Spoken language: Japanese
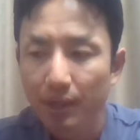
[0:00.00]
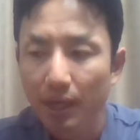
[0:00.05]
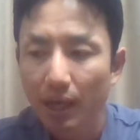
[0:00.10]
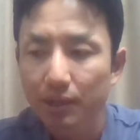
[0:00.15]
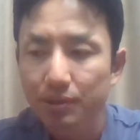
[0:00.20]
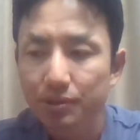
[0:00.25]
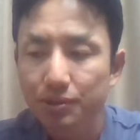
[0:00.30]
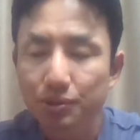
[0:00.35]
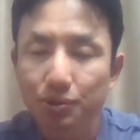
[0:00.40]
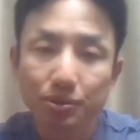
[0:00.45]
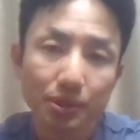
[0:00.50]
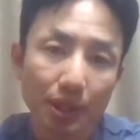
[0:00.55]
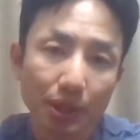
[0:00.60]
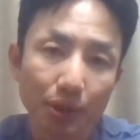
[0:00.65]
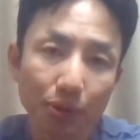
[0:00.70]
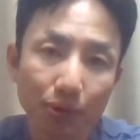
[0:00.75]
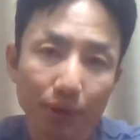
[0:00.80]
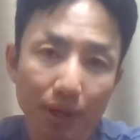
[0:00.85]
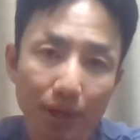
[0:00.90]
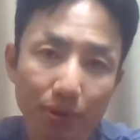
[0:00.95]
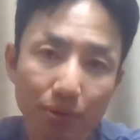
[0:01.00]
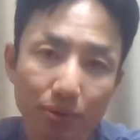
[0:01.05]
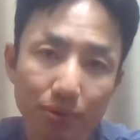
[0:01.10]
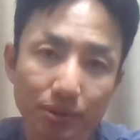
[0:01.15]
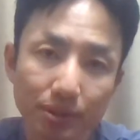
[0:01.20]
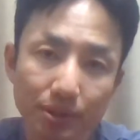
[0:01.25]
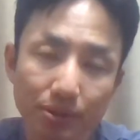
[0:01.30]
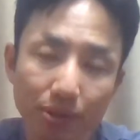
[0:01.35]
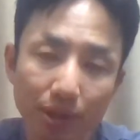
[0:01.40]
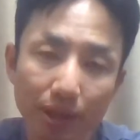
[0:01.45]
ある女性の芸能
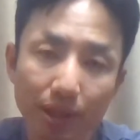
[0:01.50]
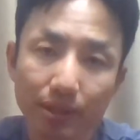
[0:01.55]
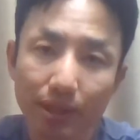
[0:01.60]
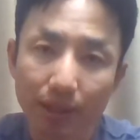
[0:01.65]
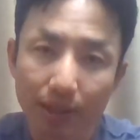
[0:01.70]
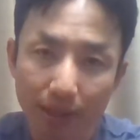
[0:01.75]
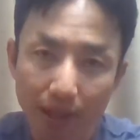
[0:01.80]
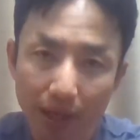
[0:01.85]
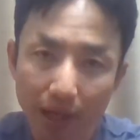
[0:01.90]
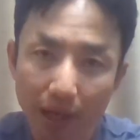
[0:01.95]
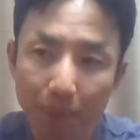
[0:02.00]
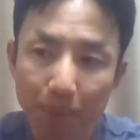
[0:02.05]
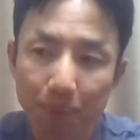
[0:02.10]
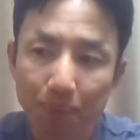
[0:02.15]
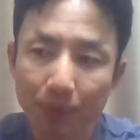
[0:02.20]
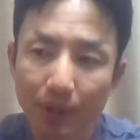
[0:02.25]
人の方が